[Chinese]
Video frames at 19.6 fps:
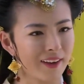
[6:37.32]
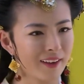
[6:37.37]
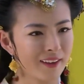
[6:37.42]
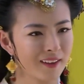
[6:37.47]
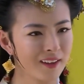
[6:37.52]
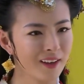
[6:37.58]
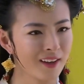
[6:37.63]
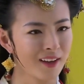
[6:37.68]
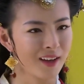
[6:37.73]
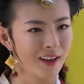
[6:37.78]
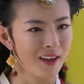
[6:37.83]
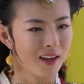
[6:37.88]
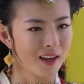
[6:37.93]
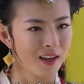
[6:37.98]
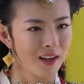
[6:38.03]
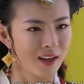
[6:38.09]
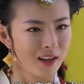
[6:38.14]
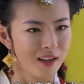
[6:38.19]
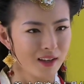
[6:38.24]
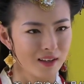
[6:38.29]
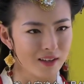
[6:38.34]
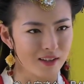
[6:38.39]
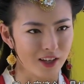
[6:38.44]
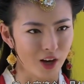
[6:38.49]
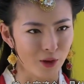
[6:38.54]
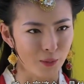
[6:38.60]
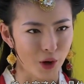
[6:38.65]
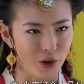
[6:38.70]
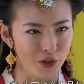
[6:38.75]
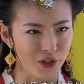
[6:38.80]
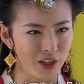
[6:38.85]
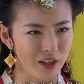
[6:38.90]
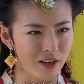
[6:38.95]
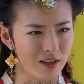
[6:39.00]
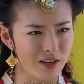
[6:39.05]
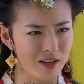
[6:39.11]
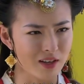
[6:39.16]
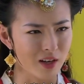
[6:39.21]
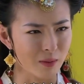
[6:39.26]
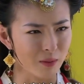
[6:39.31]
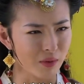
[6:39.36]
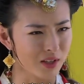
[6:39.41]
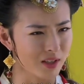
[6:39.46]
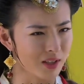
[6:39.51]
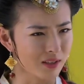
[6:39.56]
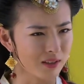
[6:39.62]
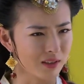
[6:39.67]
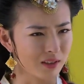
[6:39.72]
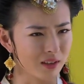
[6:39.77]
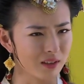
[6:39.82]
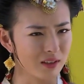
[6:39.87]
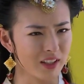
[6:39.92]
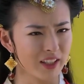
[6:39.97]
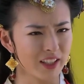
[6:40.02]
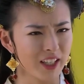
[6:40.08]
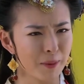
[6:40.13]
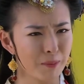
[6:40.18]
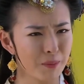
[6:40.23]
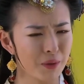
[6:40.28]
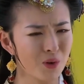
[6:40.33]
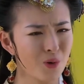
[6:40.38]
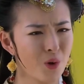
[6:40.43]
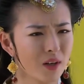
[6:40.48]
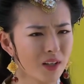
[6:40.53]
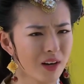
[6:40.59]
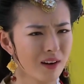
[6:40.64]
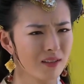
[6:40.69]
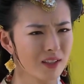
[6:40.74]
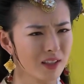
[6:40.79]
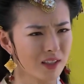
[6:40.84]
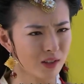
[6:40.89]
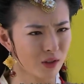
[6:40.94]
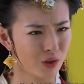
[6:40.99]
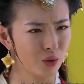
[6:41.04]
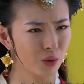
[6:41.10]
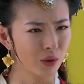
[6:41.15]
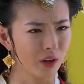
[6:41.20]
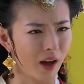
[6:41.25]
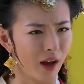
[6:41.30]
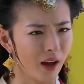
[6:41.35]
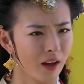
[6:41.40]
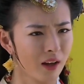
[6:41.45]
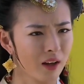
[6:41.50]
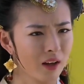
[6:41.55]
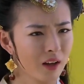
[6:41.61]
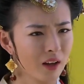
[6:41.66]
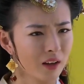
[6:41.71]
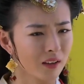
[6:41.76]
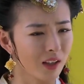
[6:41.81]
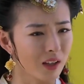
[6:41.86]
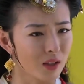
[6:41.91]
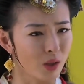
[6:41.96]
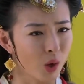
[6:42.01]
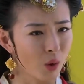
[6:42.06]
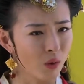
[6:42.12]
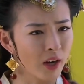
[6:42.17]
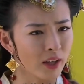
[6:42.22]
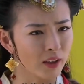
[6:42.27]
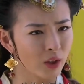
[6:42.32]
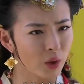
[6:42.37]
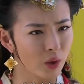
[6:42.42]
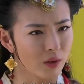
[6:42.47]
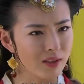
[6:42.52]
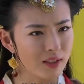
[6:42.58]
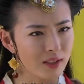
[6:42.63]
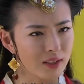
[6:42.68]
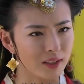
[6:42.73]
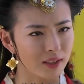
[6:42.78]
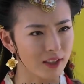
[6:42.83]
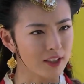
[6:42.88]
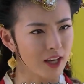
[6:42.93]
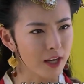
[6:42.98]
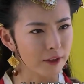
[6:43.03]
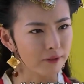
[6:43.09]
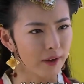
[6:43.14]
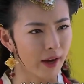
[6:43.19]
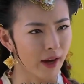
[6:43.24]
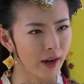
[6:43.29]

爹，小宝这个人是什么性格？你应该比我更清楚啊。他从来都有自己的